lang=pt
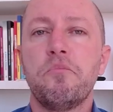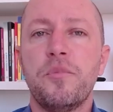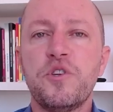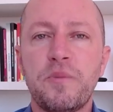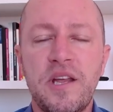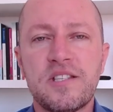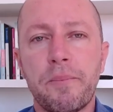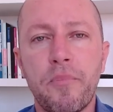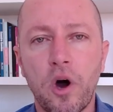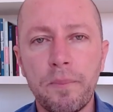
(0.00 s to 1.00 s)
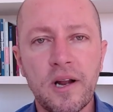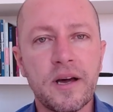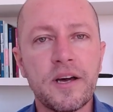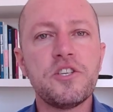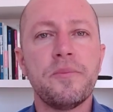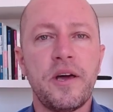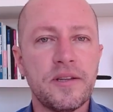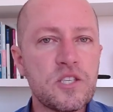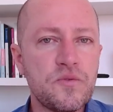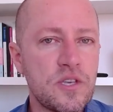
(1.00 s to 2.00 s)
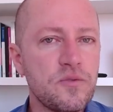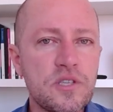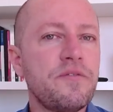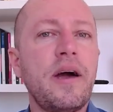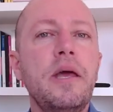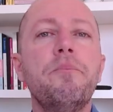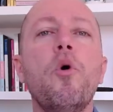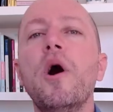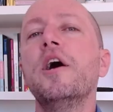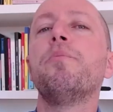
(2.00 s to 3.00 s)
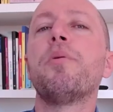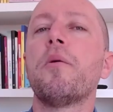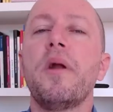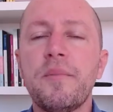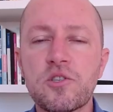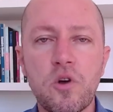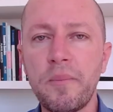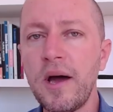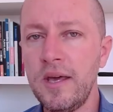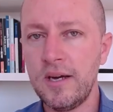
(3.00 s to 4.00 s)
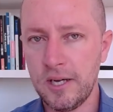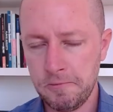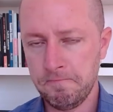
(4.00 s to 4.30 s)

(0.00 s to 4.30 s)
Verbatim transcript: por experiência própria, na grande maioria das vezes, você vai empurrando problemas com a barriga.